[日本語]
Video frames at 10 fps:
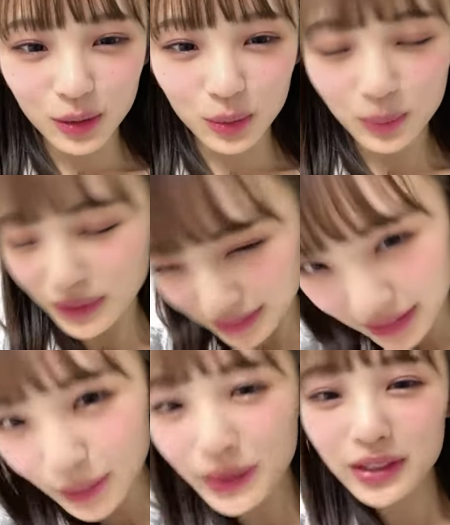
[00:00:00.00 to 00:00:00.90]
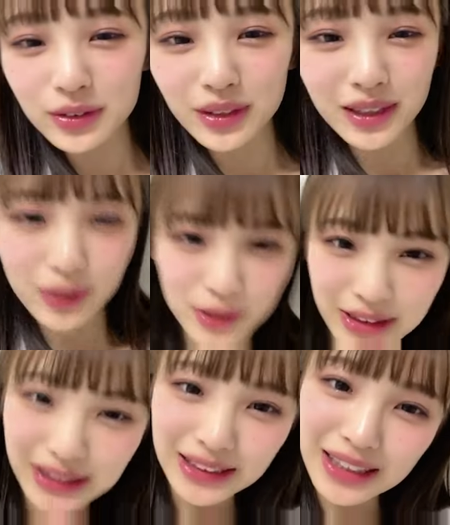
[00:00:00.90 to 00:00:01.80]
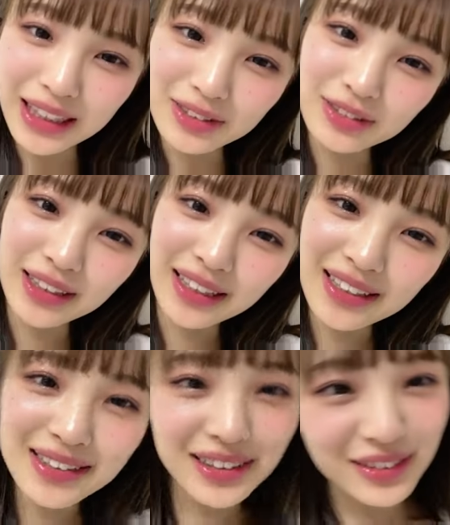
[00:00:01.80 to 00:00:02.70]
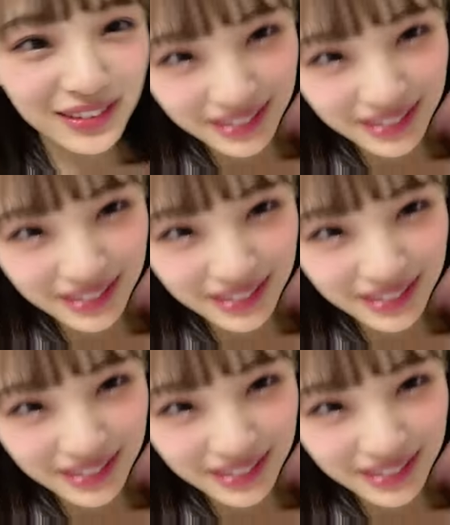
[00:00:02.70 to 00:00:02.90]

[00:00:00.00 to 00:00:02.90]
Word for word: ほんまに可愛くできる自信があるんでやらせてくだ